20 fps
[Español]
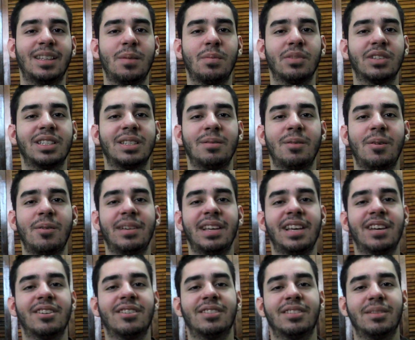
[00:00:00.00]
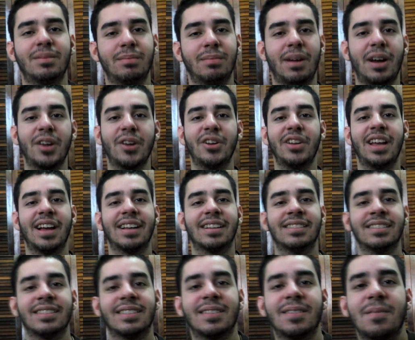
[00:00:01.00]
Hasta el próximo video. Bye,
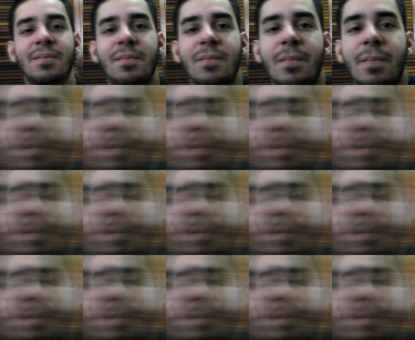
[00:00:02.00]
bye